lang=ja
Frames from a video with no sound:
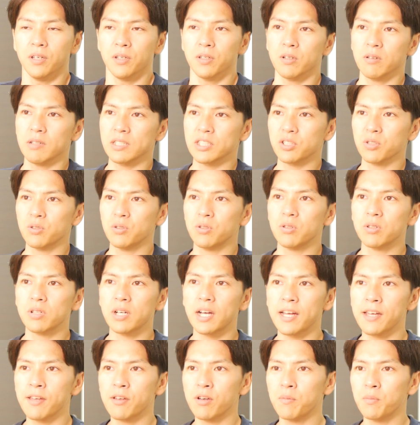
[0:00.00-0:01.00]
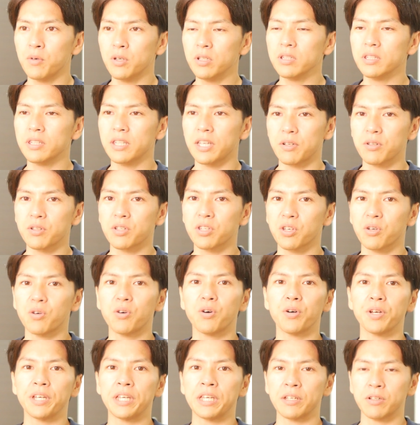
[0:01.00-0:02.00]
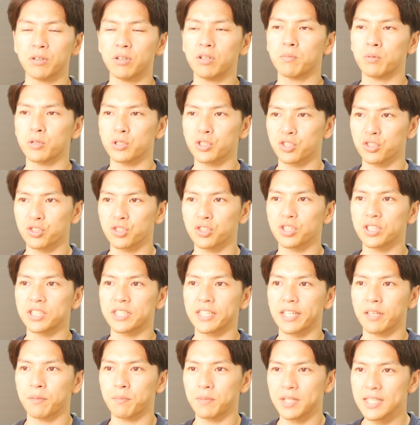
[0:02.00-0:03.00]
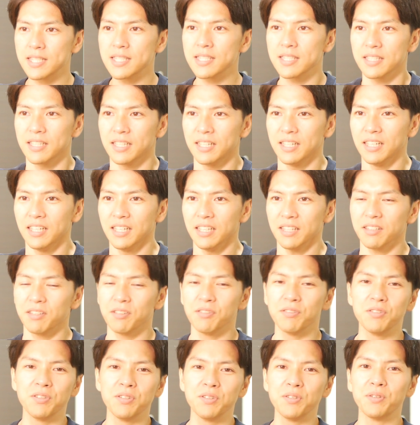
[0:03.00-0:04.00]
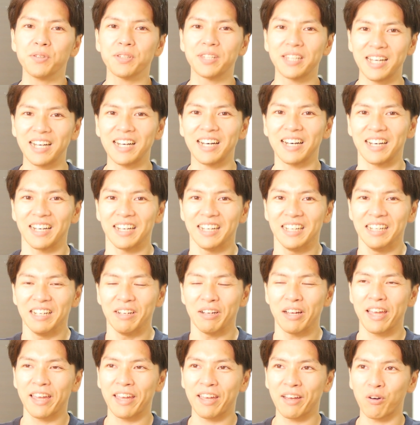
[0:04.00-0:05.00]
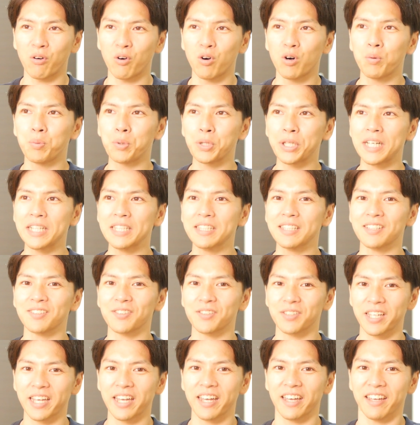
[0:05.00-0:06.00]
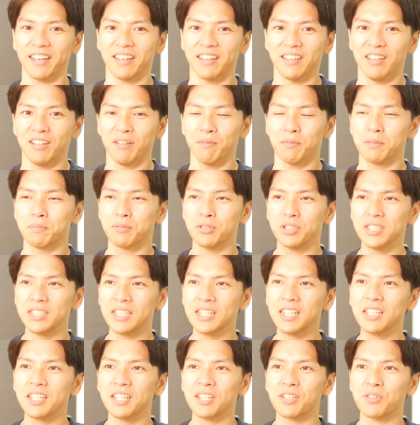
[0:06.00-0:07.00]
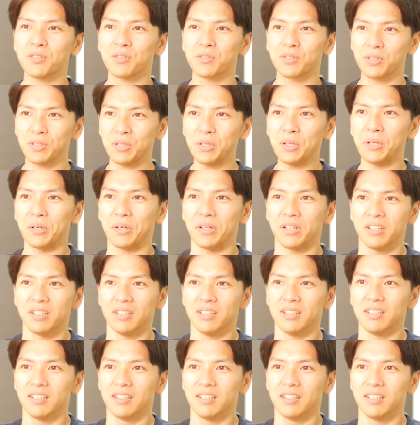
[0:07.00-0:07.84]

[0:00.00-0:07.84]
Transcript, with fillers: 要は障害を持ってる教員を募集していますっていうような、えー、応募だったので、まあ、ぶっちゃけて言うと